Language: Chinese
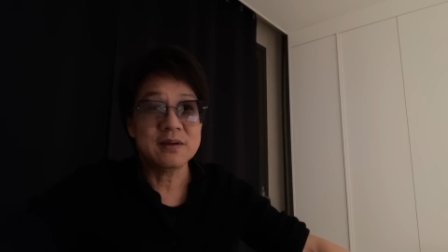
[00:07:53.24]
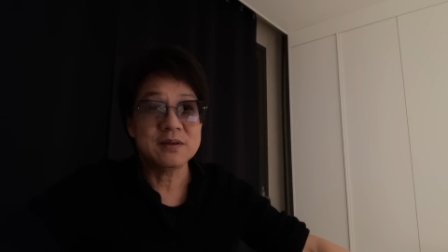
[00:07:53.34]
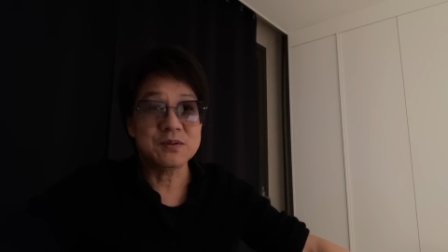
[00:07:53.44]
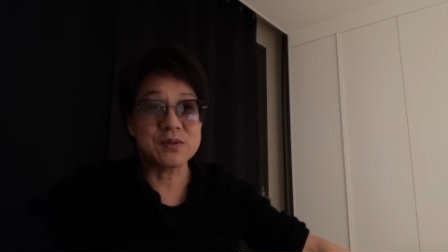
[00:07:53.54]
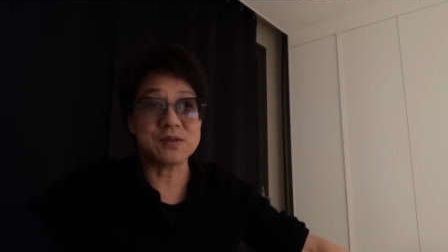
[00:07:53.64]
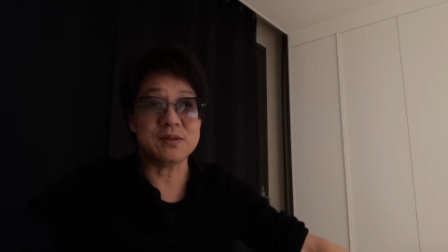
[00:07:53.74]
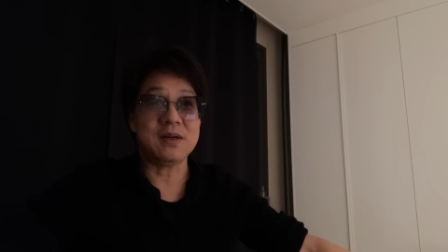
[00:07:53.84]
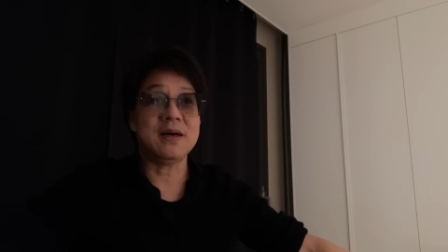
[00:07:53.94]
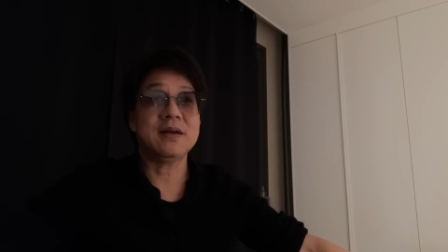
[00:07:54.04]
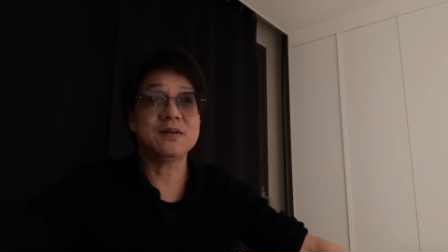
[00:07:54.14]
就死
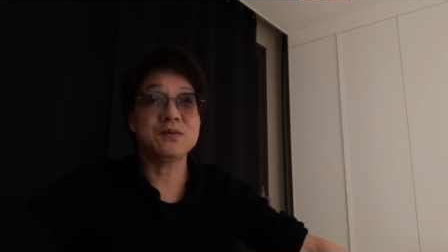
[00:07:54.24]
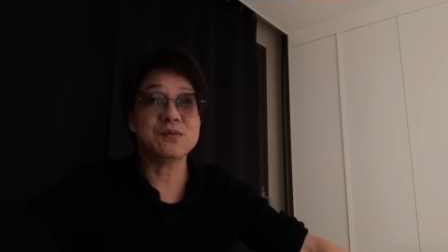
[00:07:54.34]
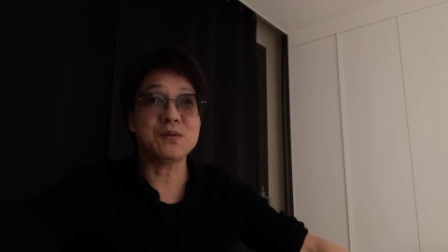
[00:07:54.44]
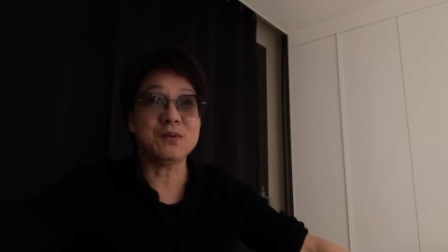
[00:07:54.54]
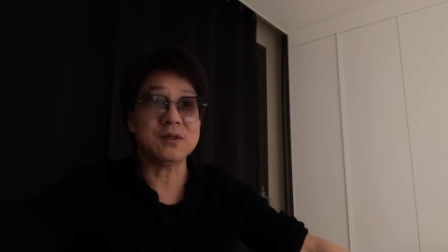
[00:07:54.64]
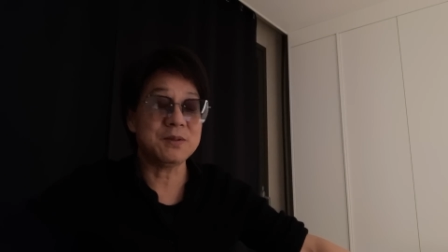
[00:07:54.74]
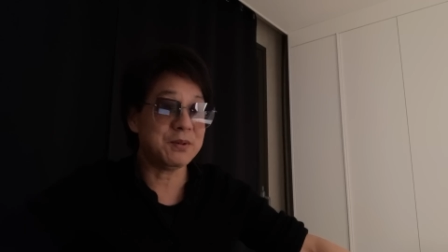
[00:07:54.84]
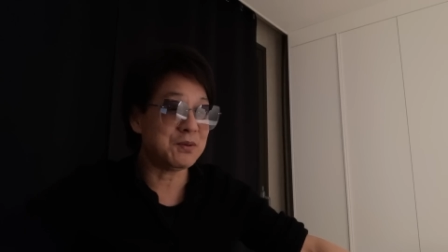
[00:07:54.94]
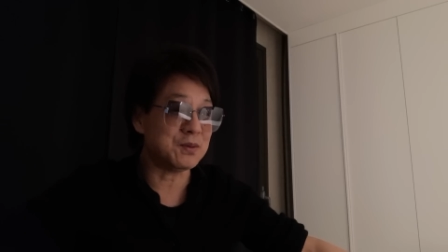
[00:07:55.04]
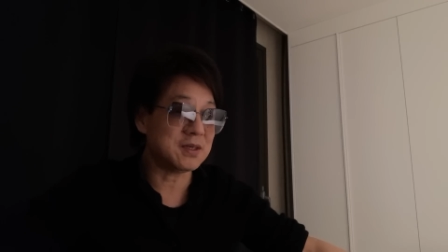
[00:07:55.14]
了，就坐火车被
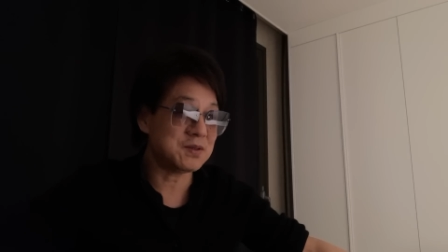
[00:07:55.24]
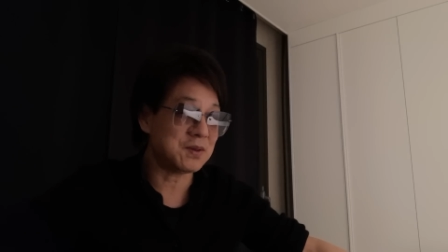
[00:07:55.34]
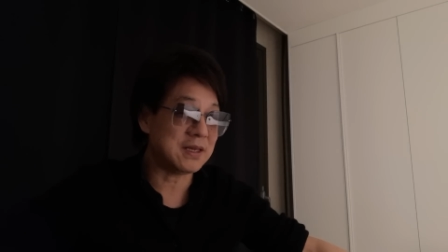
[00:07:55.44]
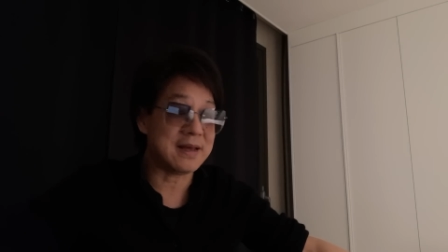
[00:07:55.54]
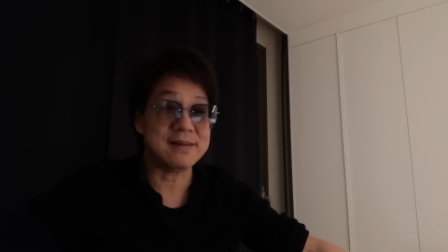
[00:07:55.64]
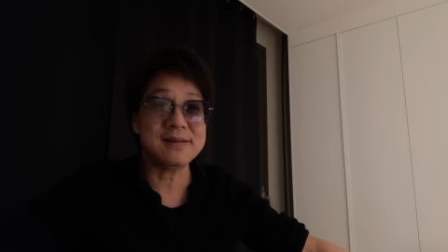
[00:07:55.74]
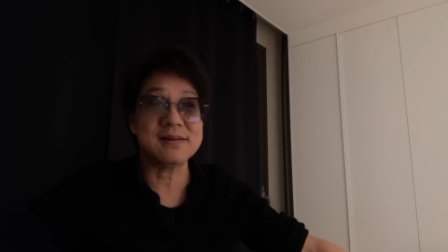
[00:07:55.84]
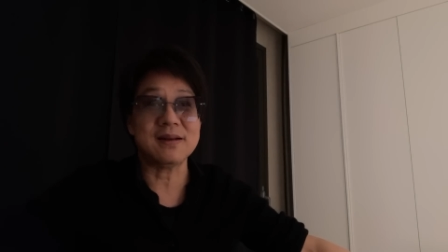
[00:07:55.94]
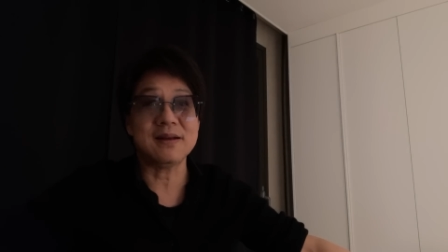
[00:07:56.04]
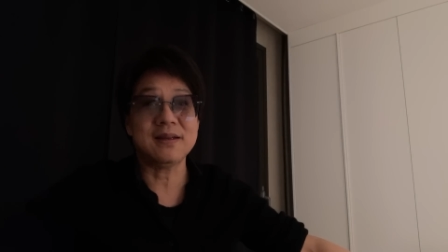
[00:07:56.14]
火车就给碾
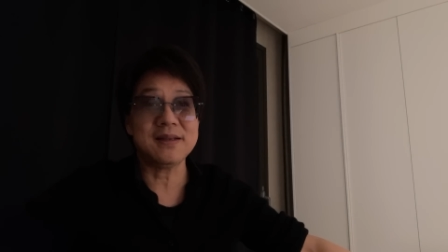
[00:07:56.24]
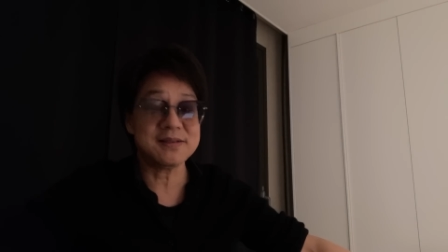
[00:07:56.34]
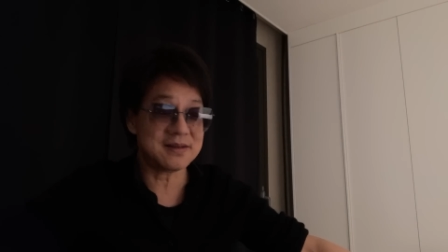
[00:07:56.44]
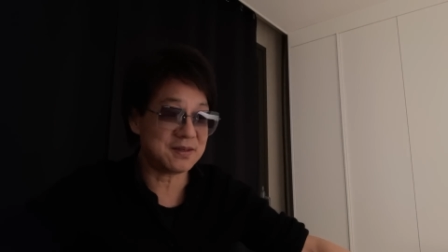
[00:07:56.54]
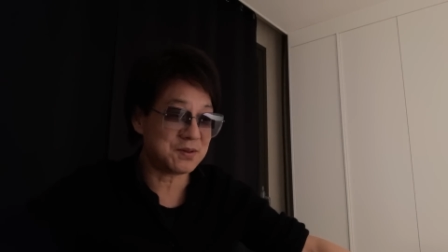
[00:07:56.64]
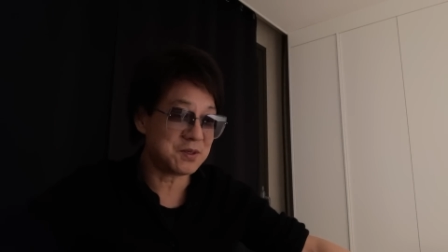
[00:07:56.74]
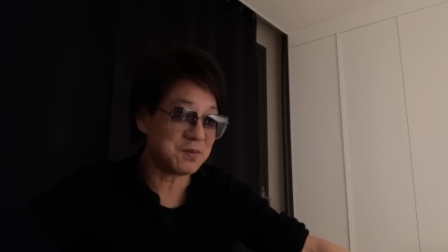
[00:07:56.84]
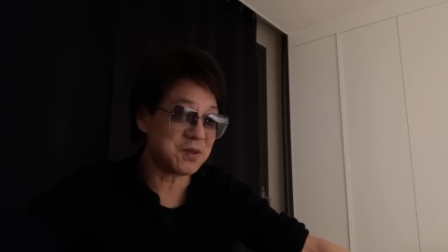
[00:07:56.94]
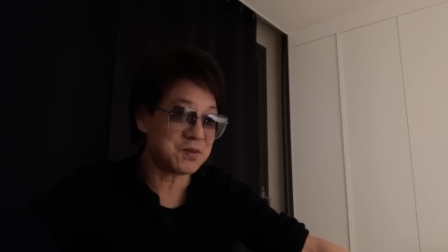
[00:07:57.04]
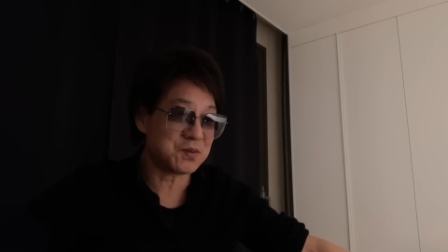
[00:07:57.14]
死了。碾死了以后，身
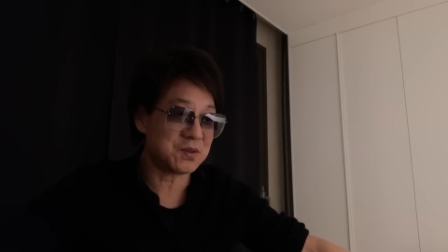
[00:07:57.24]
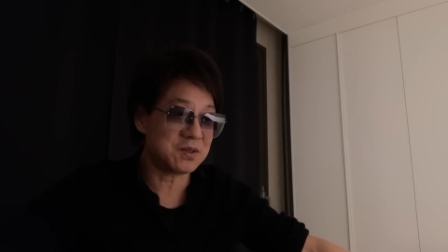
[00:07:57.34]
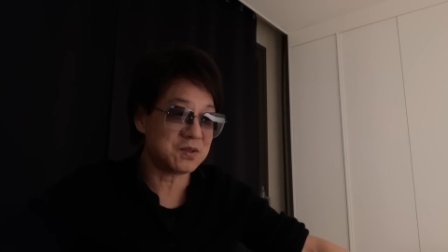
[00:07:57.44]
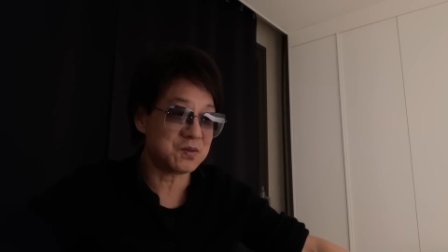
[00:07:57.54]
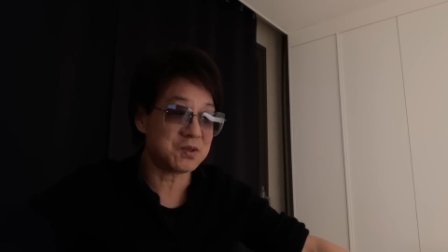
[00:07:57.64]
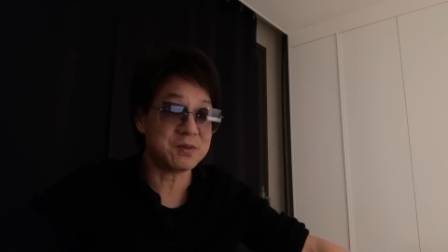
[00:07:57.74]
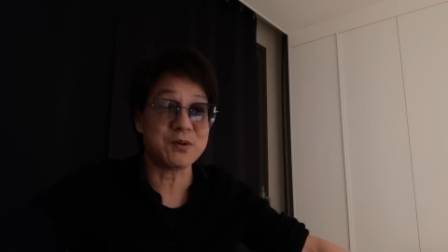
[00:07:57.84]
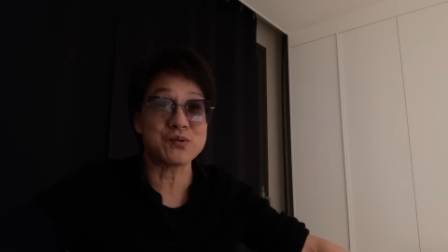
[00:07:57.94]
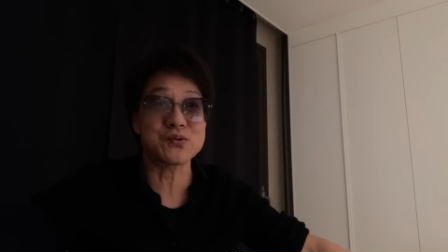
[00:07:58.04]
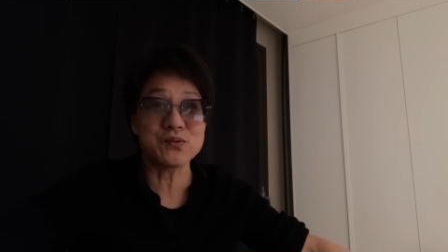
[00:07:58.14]
边就是一就是几
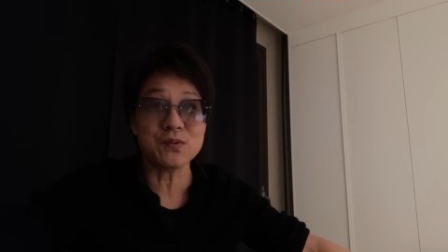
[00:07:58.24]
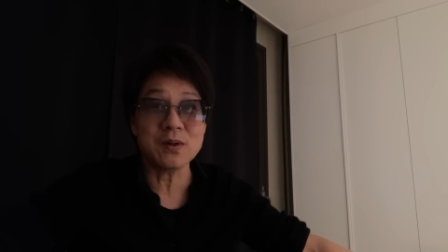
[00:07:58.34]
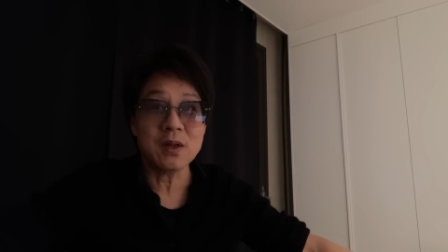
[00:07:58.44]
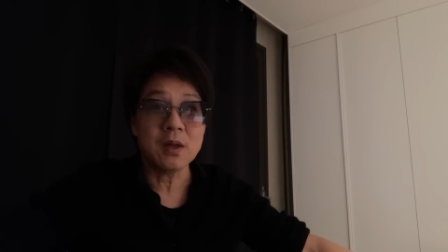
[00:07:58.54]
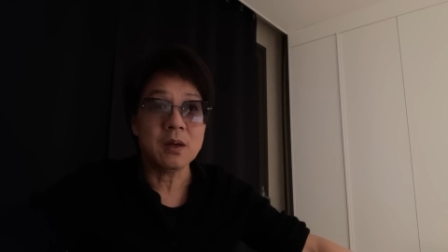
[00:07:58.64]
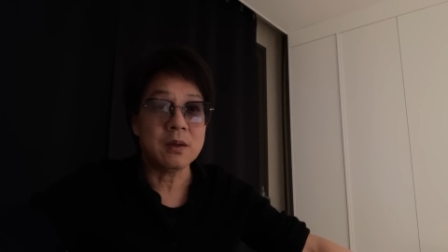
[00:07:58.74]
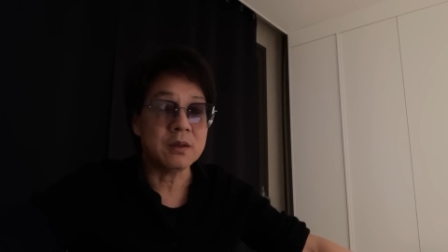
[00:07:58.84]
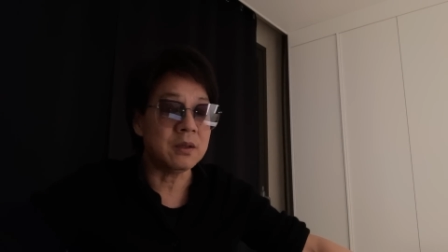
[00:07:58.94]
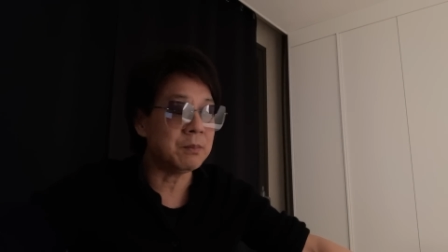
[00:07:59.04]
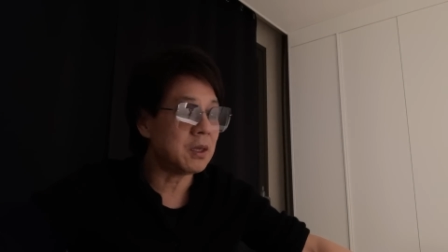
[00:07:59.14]
本书。
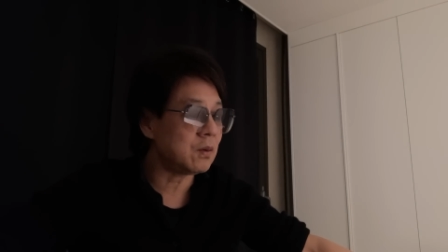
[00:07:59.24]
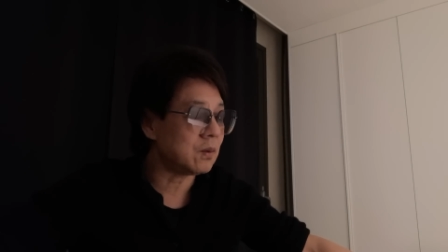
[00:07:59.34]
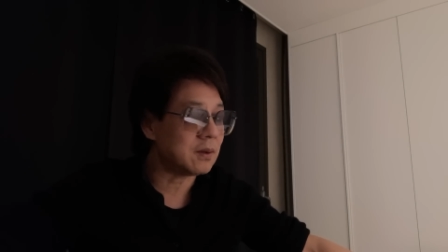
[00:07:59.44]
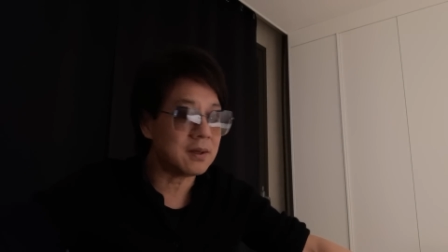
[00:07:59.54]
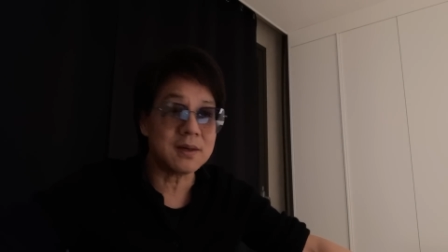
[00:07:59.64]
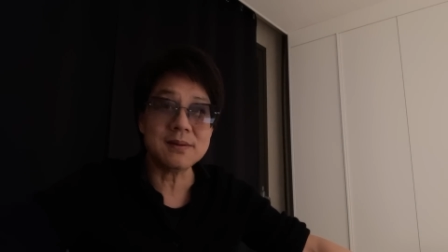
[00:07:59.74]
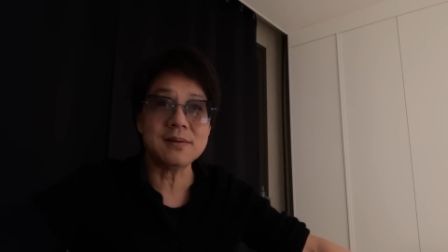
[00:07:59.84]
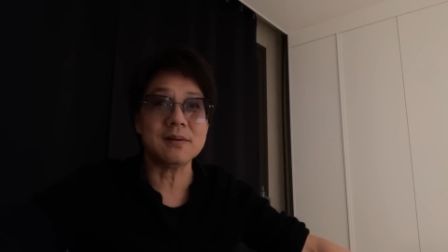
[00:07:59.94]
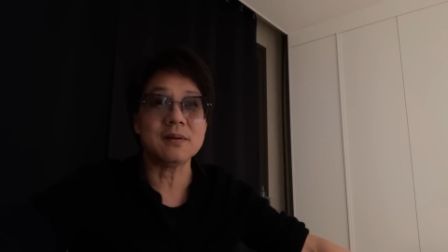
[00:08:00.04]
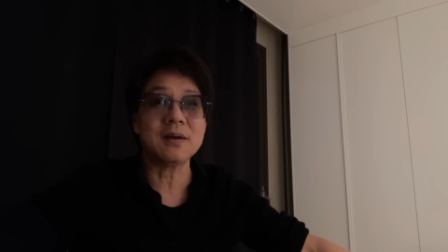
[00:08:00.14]
你没有一个
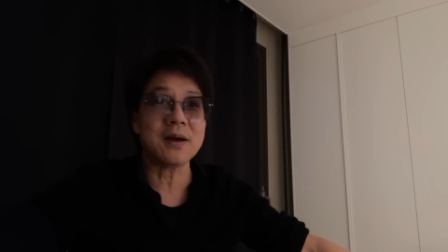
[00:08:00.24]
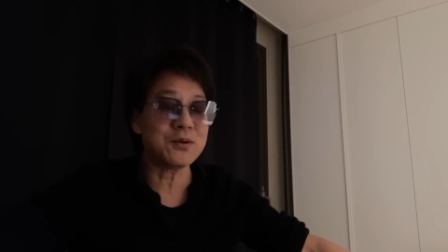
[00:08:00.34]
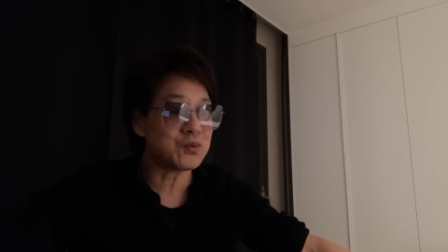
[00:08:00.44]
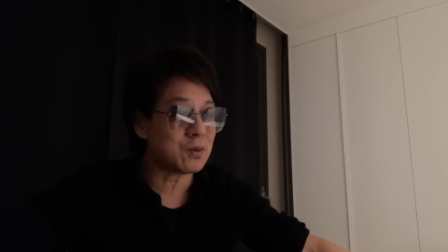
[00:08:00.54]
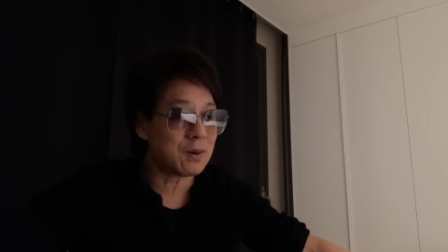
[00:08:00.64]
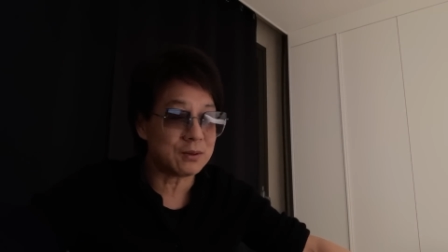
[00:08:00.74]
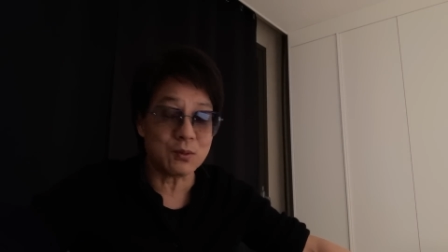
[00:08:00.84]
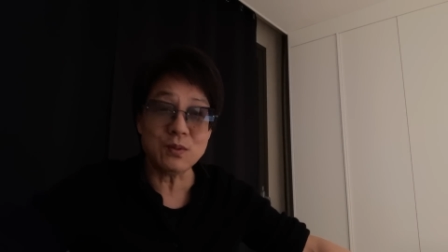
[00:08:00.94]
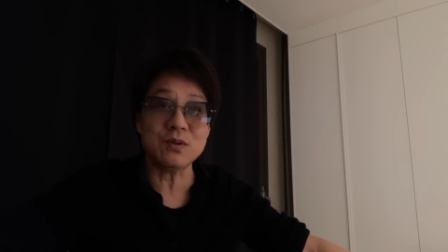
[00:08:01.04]
字，他该说的话都已